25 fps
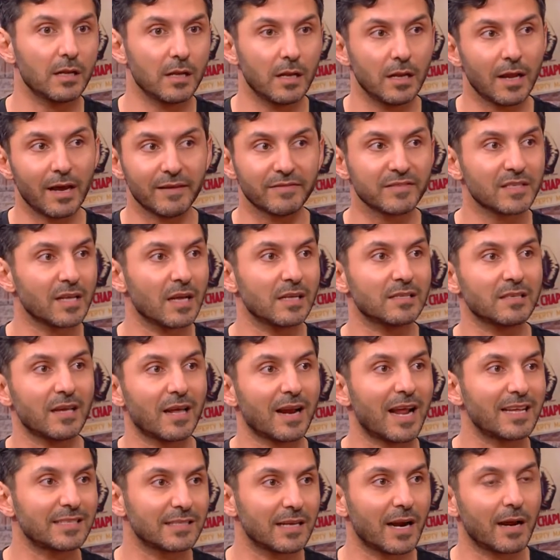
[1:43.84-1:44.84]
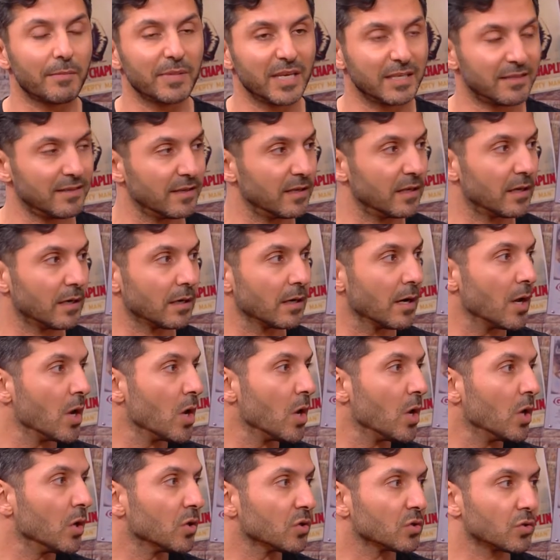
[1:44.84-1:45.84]
اللايف ستايل صار اسرع بكثير
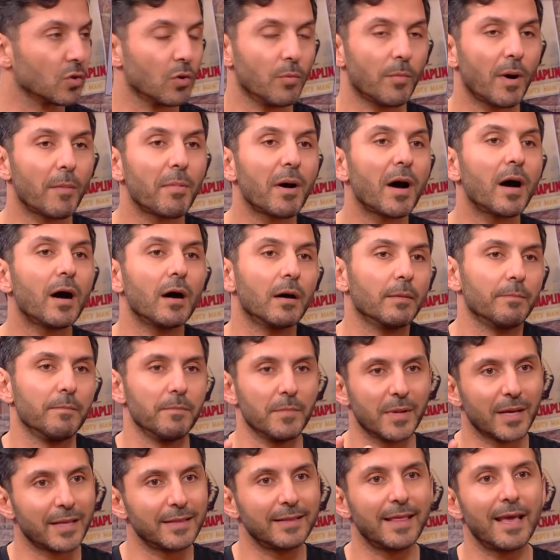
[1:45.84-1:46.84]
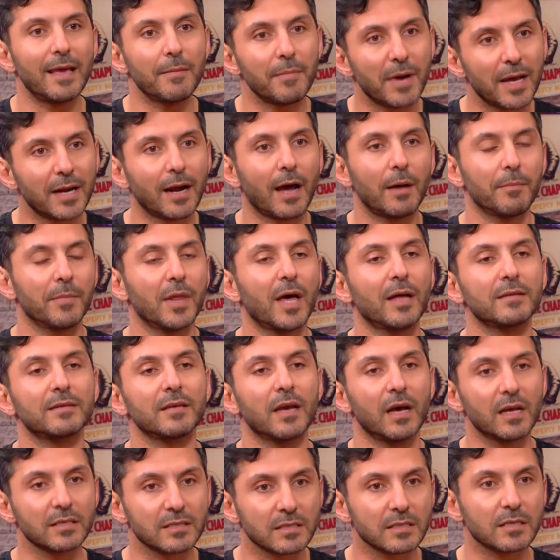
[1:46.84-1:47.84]
سو آه. ما بقى دايما عم نعطي
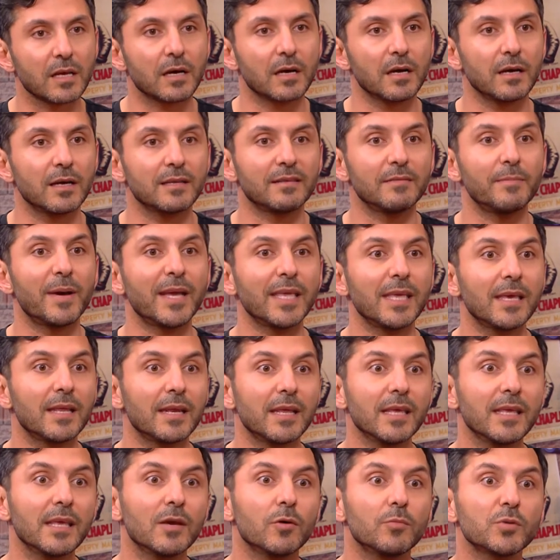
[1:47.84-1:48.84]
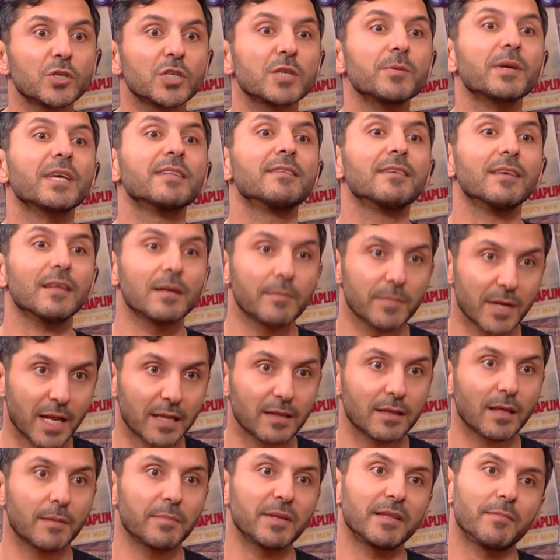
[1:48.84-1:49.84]
قصه تبين هي ومش كثير
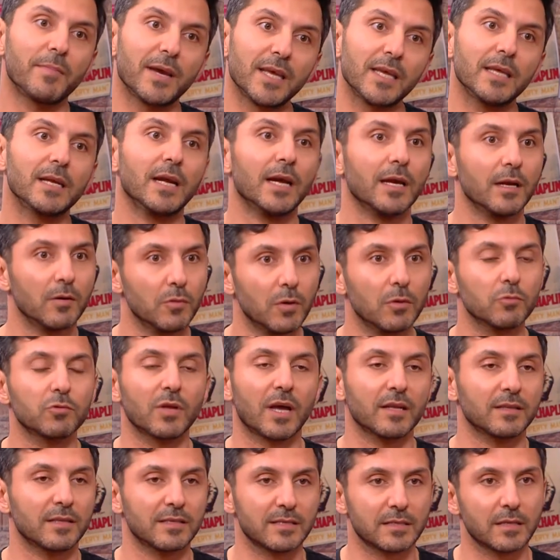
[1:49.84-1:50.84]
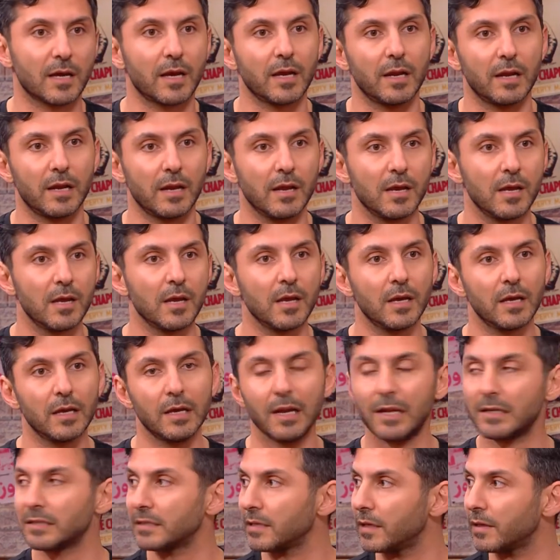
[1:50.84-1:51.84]
مرتبه تبين حلوه وتعطي ستايل
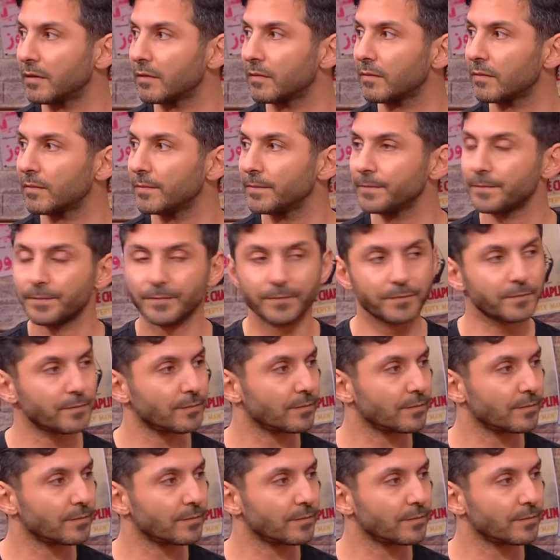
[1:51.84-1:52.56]
للست دونك هذاك هو